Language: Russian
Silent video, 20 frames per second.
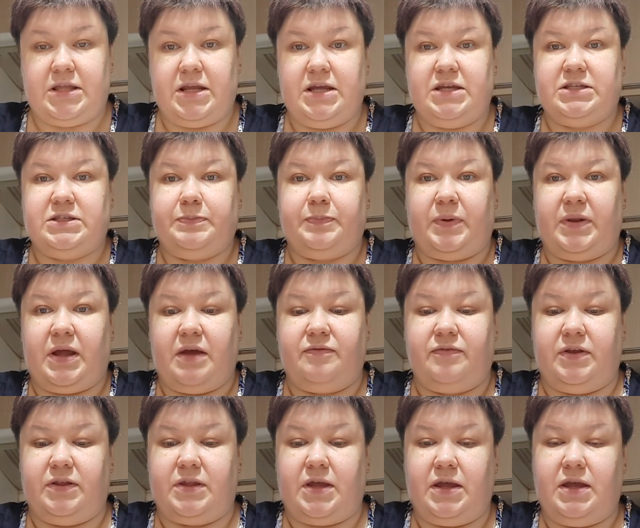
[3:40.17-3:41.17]
а, с
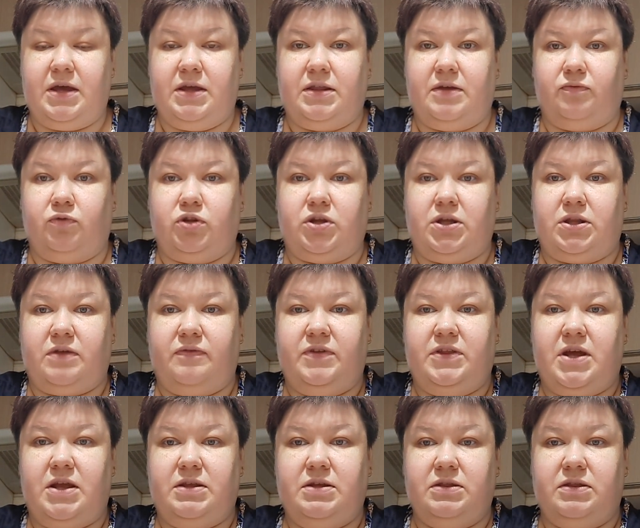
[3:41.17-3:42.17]
половиной. Это вот это,
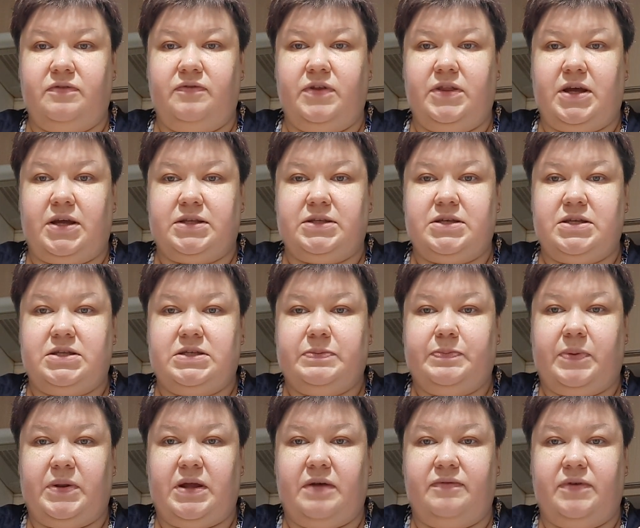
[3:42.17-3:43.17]
видать, 12 с
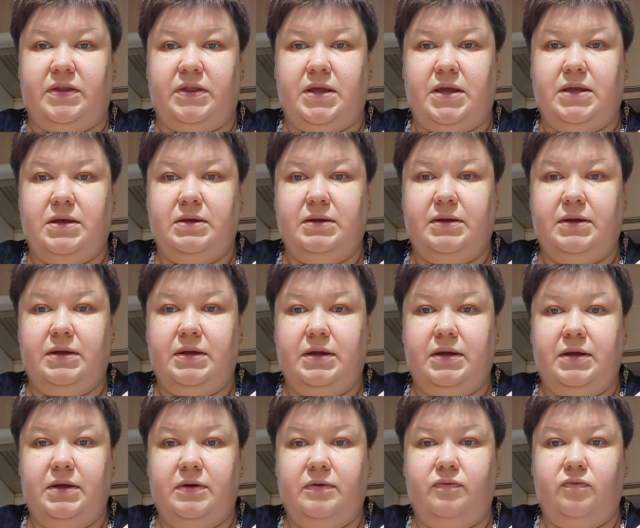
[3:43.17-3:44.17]
половиной.
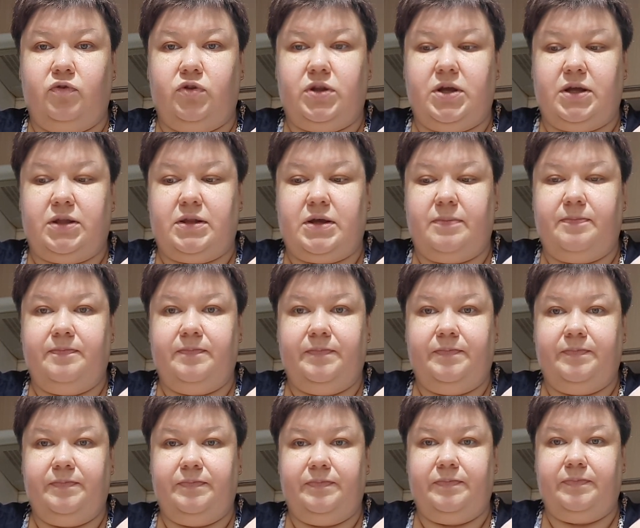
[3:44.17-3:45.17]
Вот это
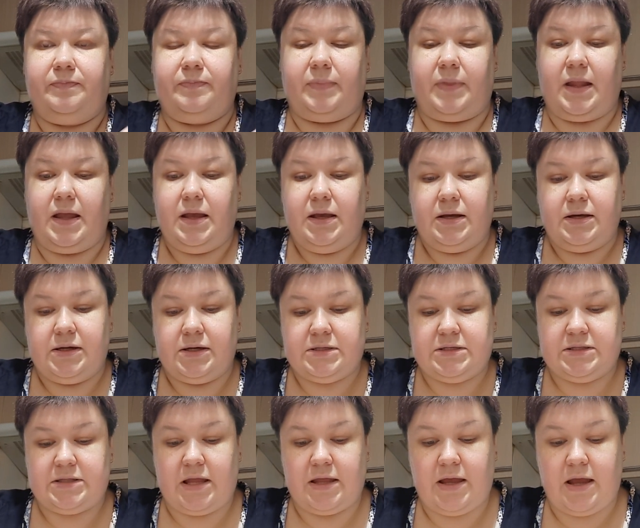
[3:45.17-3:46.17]

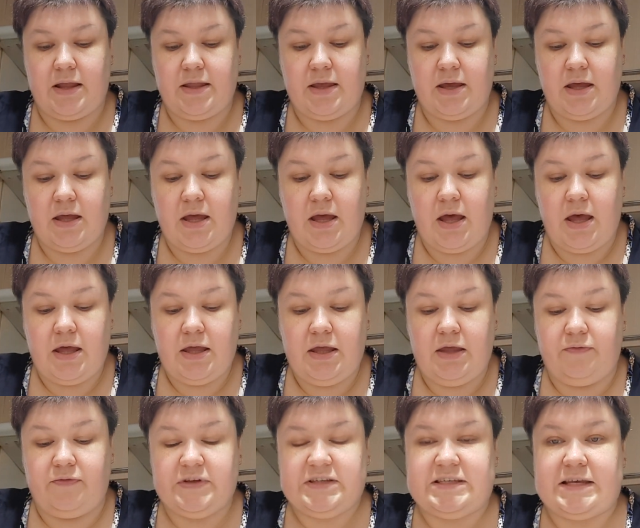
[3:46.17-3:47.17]
расстояние.
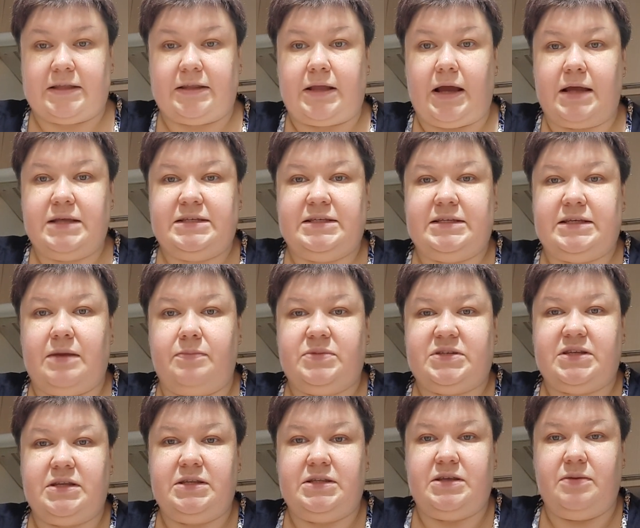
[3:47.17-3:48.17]
И высота 7
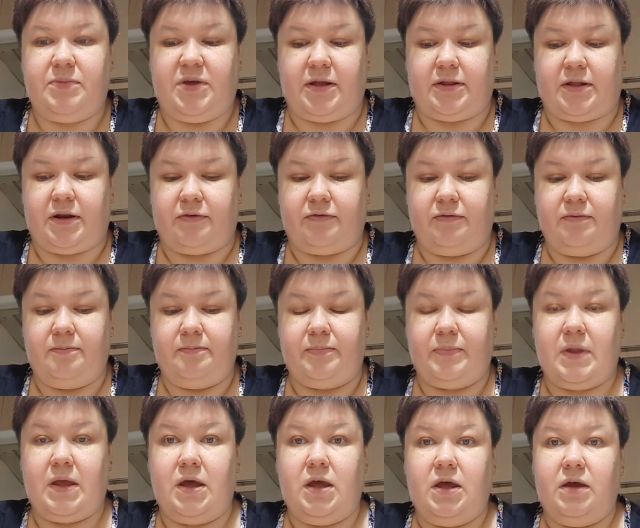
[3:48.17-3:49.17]
сантиметров.
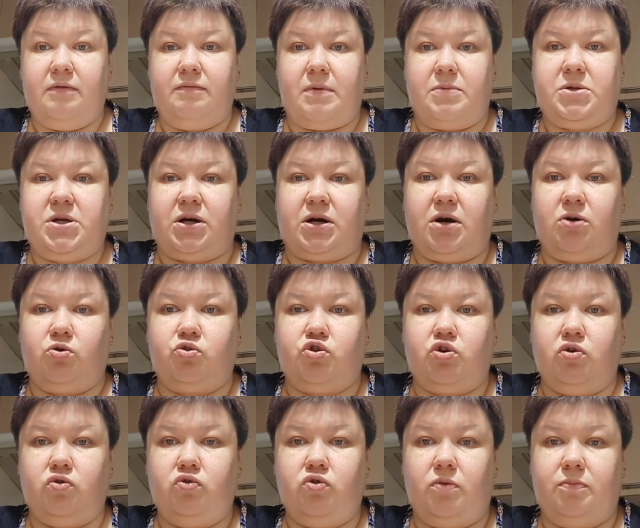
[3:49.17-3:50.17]
Вообще
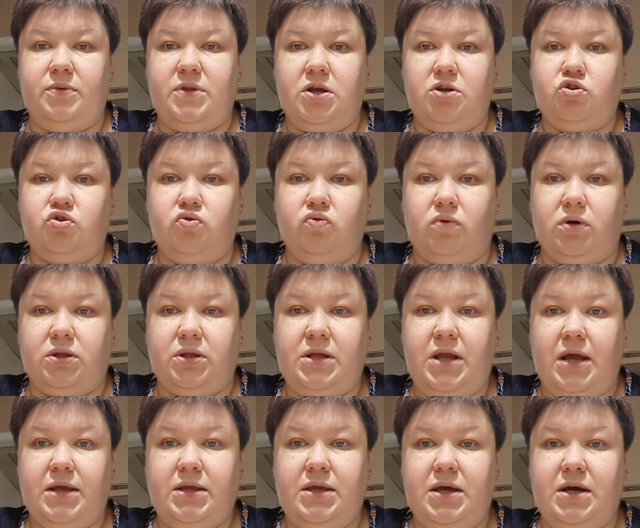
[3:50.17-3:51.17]
хорошая, удобная штука
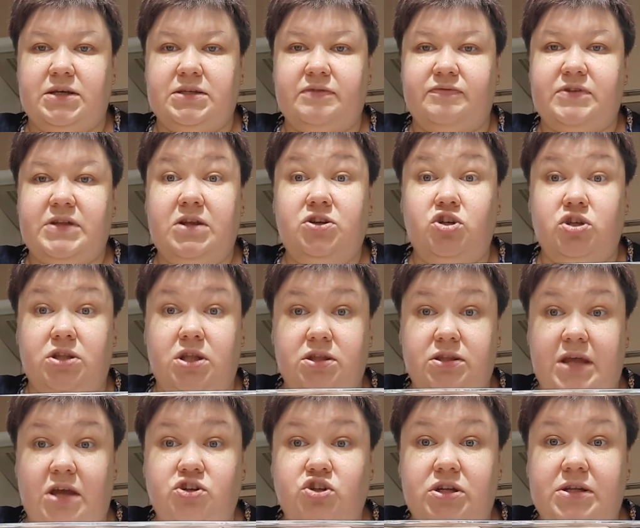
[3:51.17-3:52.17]
для кексов. Знаете,
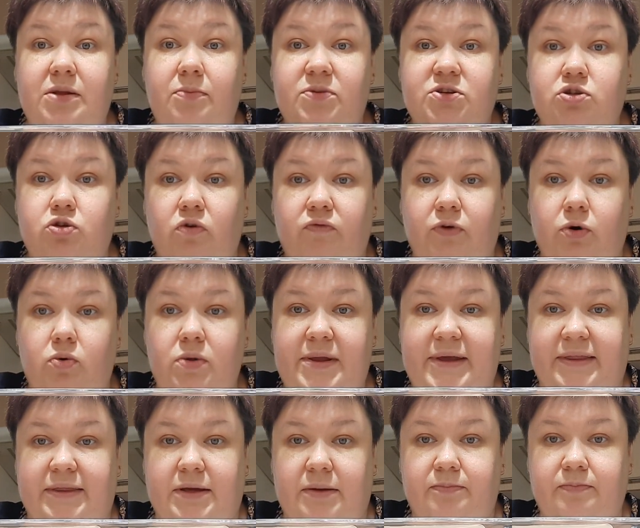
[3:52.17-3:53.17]
даже для мясного
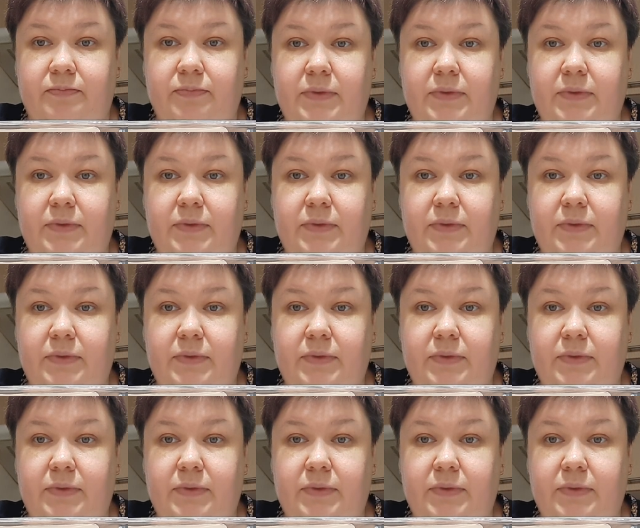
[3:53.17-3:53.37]
рулета.